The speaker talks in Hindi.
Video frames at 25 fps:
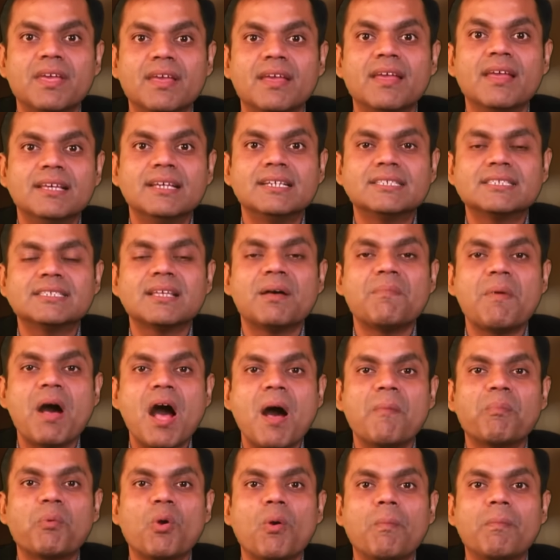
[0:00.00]
भी ये सब
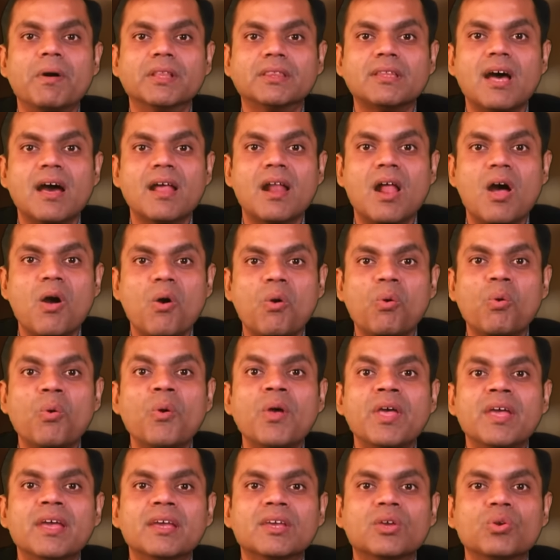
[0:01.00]
आपको बता रहा हूँ